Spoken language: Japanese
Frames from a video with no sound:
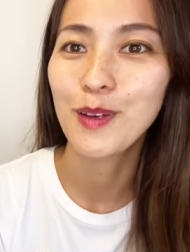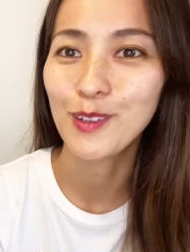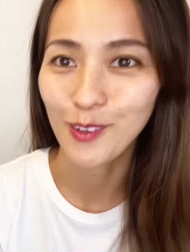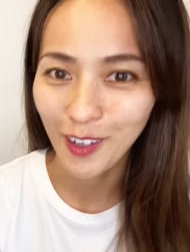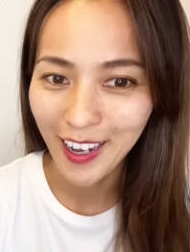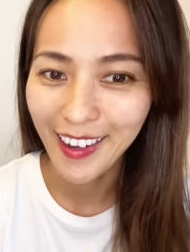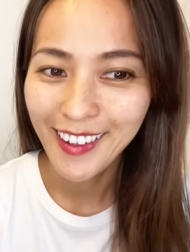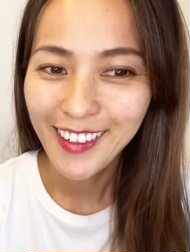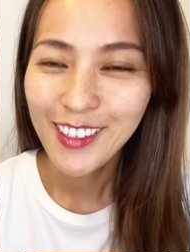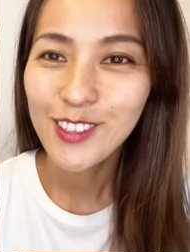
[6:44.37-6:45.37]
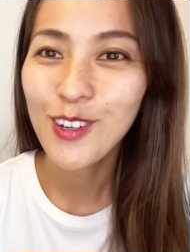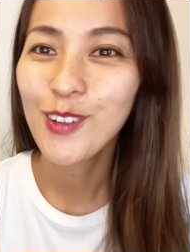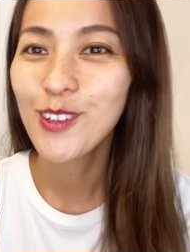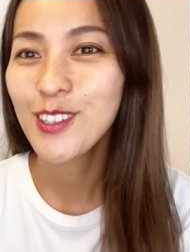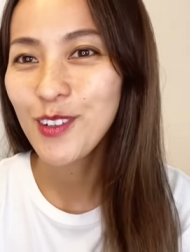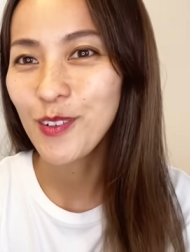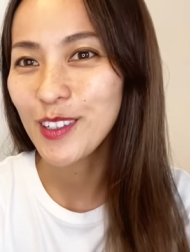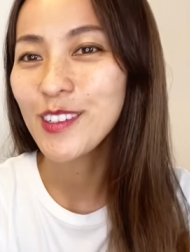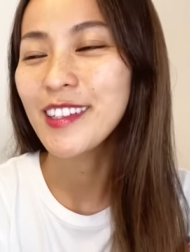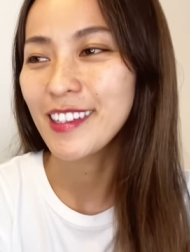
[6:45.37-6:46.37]
めるとか、そういう人もい
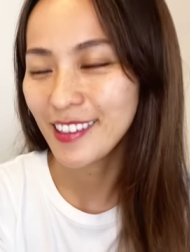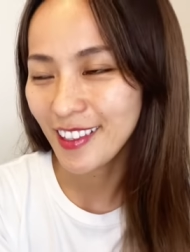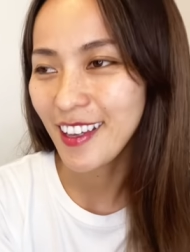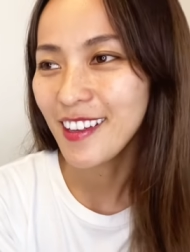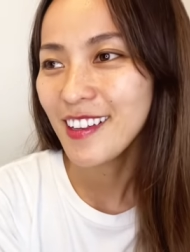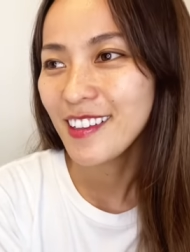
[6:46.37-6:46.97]
るんだって、